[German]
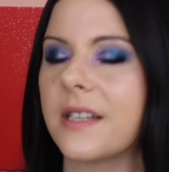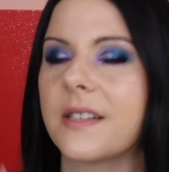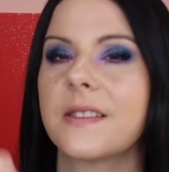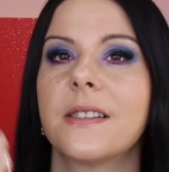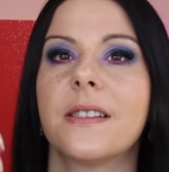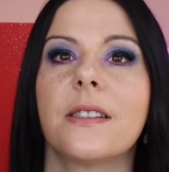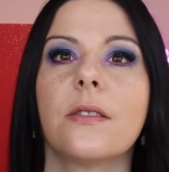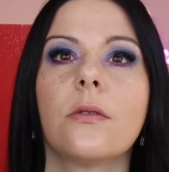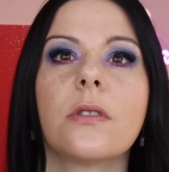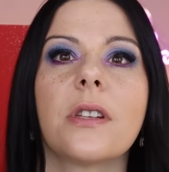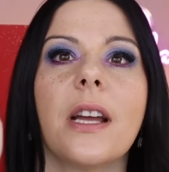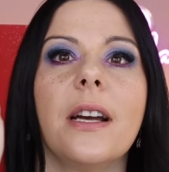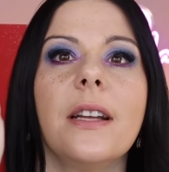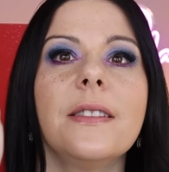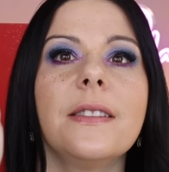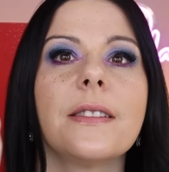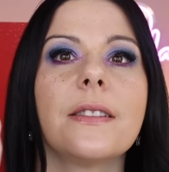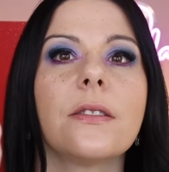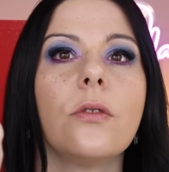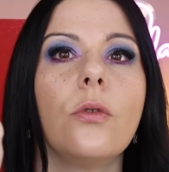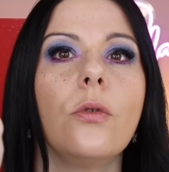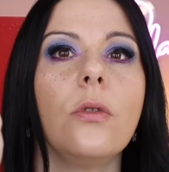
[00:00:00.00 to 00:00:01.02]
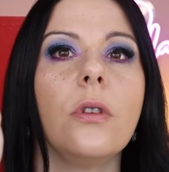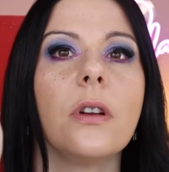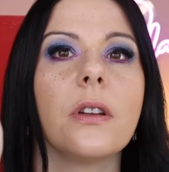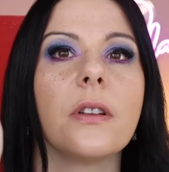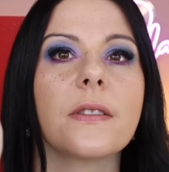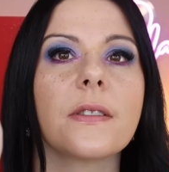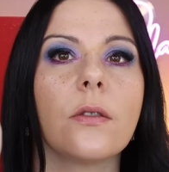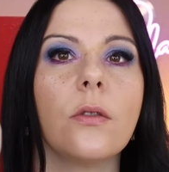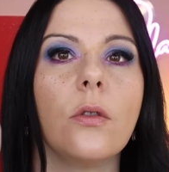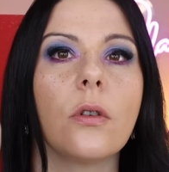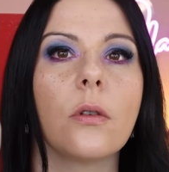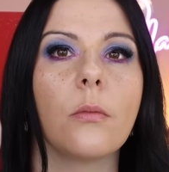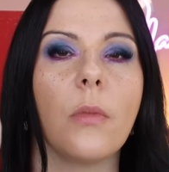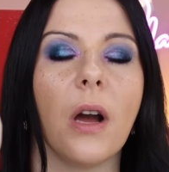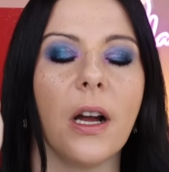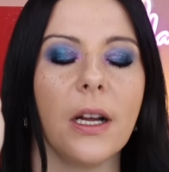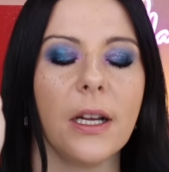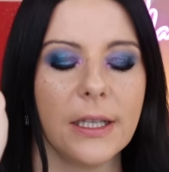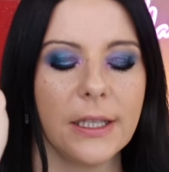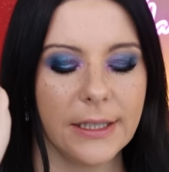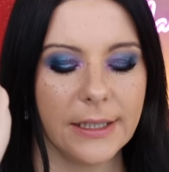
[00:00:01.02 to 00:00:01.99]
Das ist so ein ganz dunkles, guck mal.